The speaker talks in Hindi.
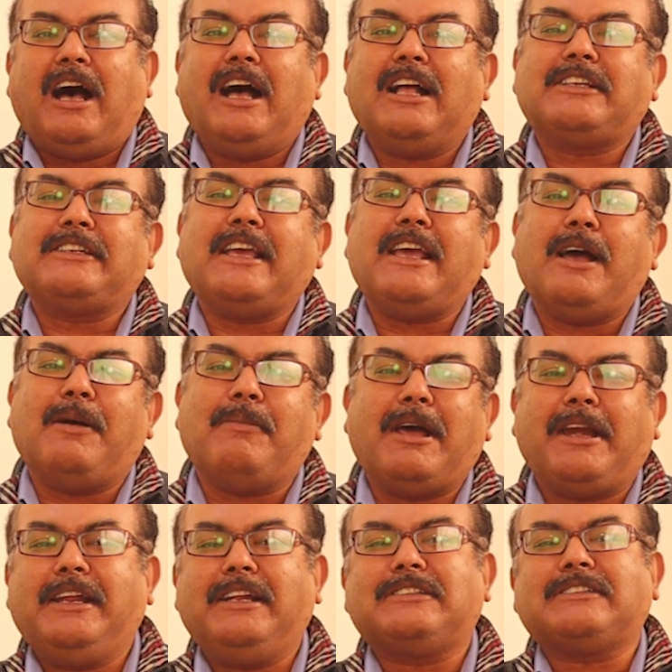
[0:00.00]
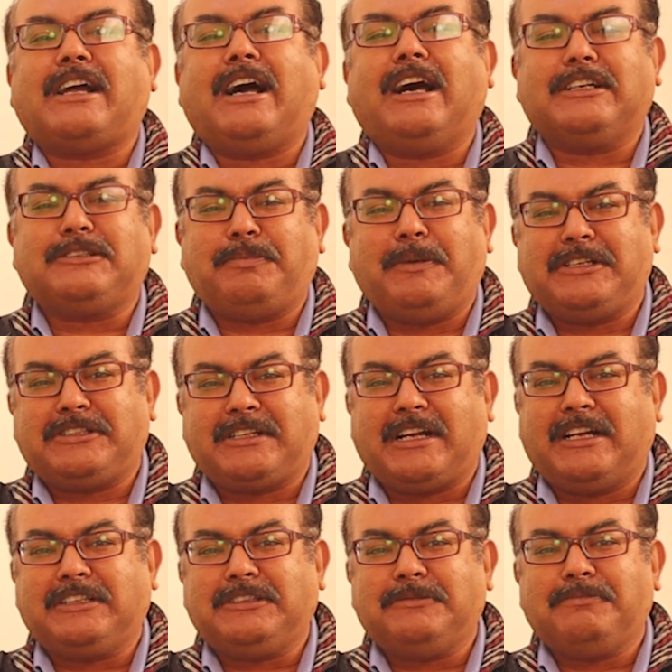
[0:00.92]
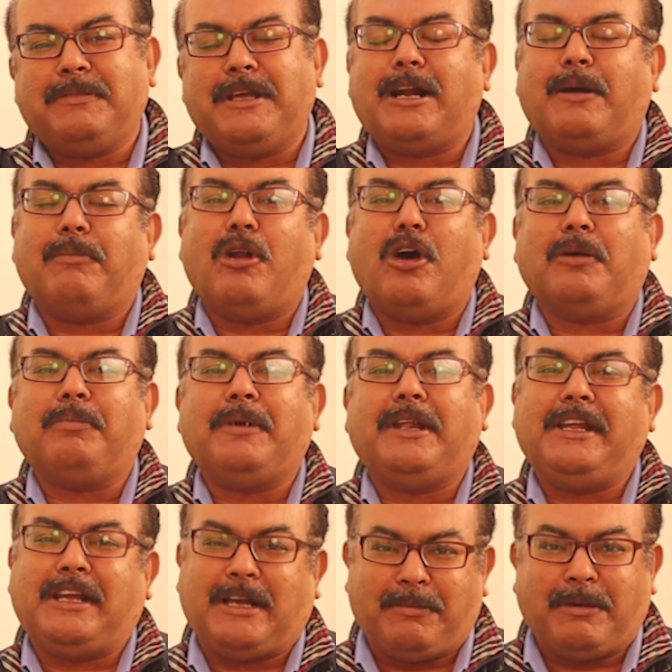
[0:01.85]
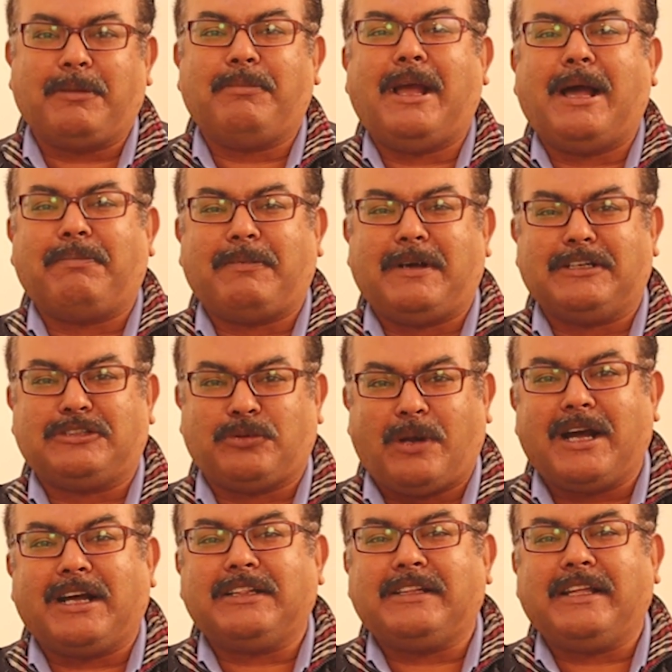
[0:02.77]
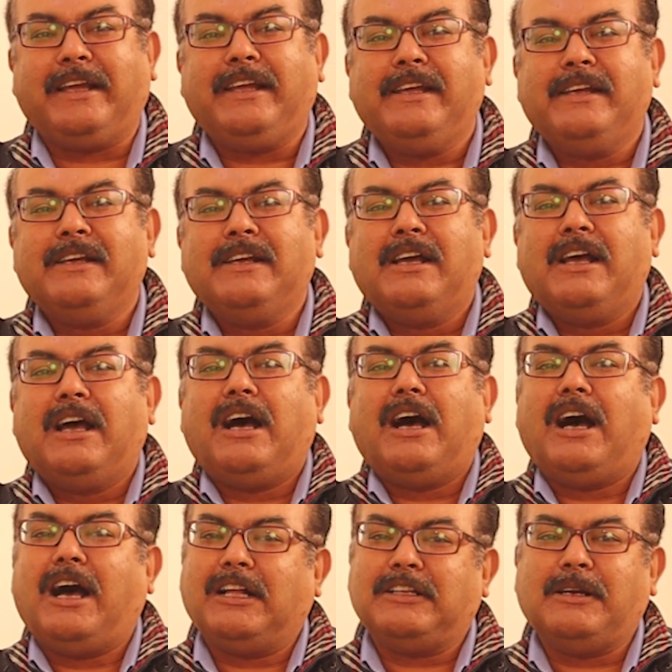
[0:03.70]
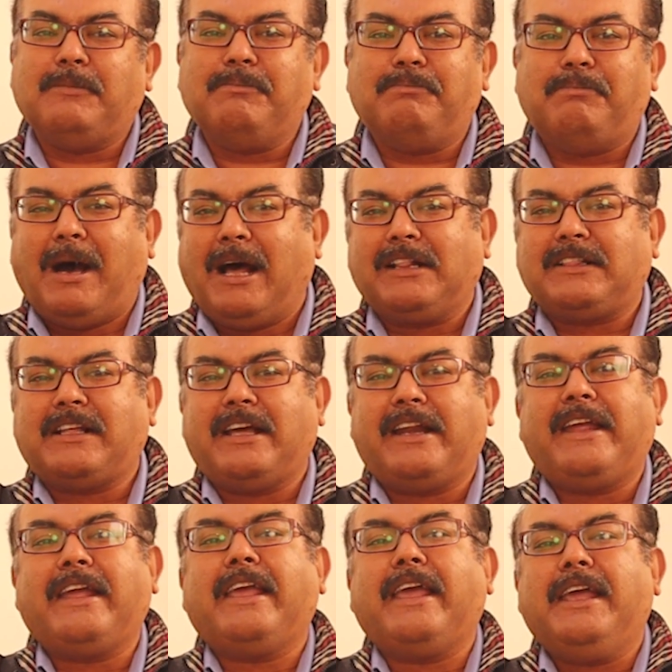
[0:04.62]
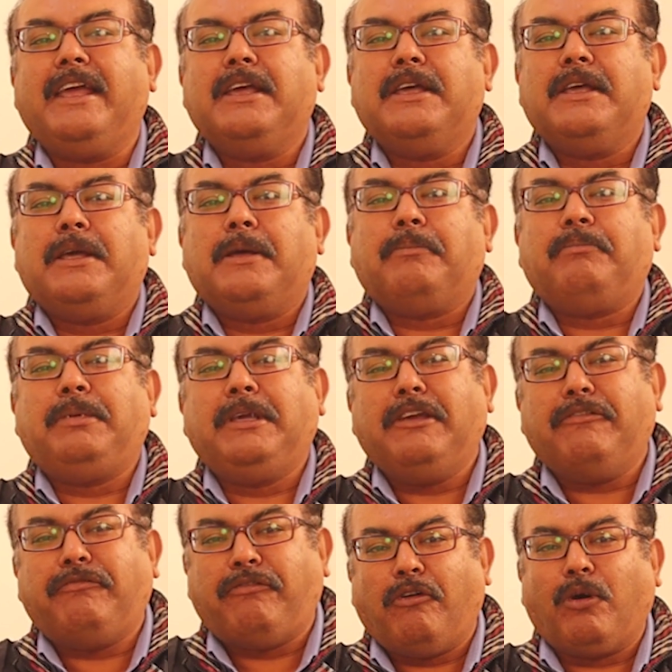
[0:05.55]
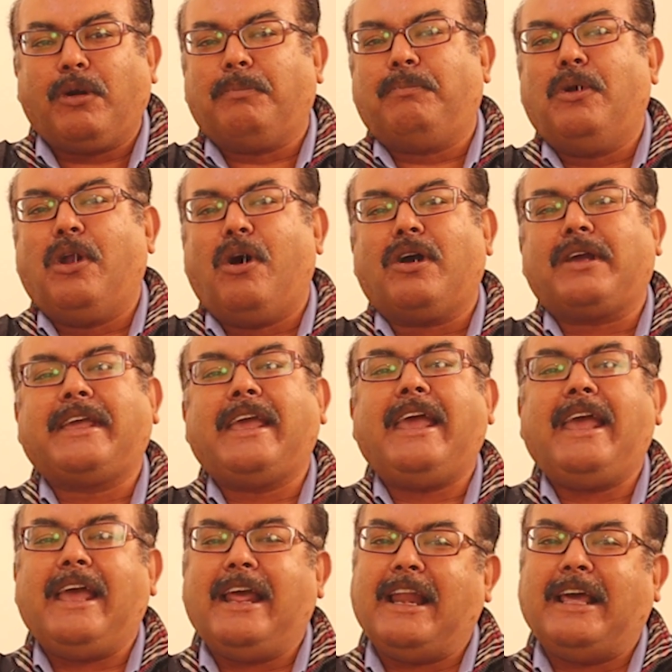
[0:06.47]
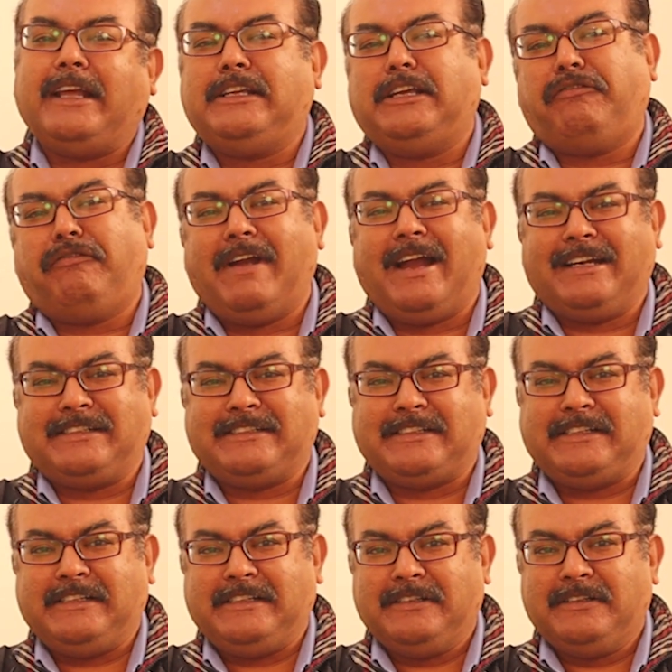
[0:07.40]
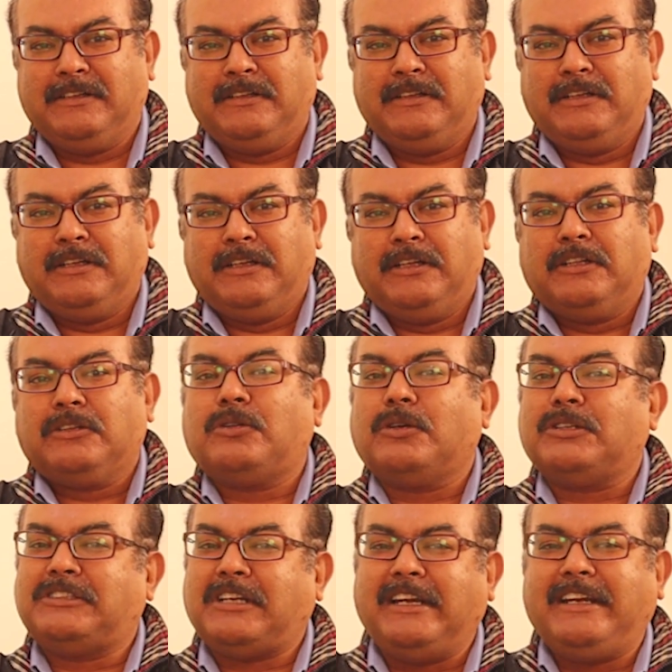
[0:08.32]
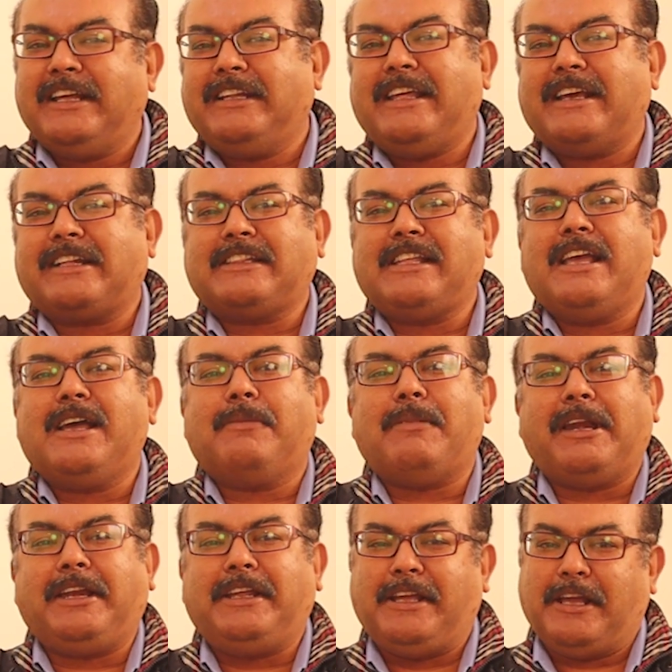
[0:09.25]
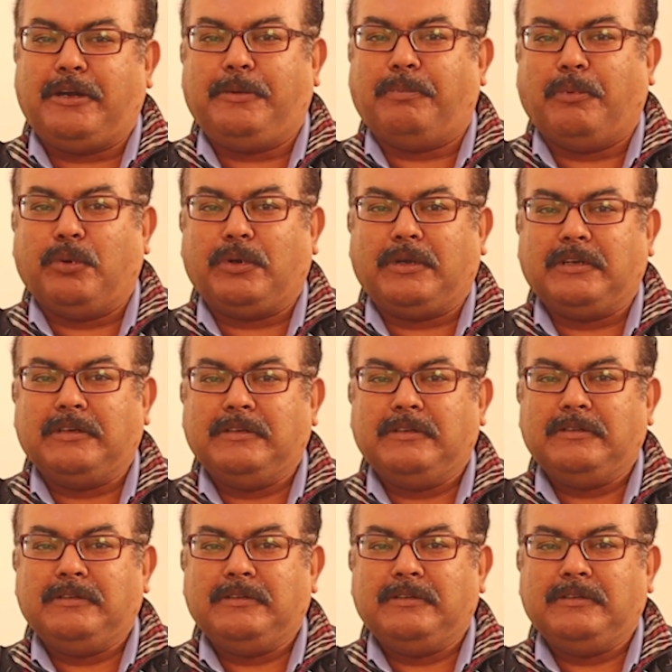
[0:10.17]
आज के हमारी इस खास पेशकश मेरा ब्लॉक मेरी खबर में आपका स्वागत है आज हम बात करेंगे बी फोर ब्लॉक के एल फ्लैट्स की तो चलिए देखते हैं हमारी ये रिपोर्ट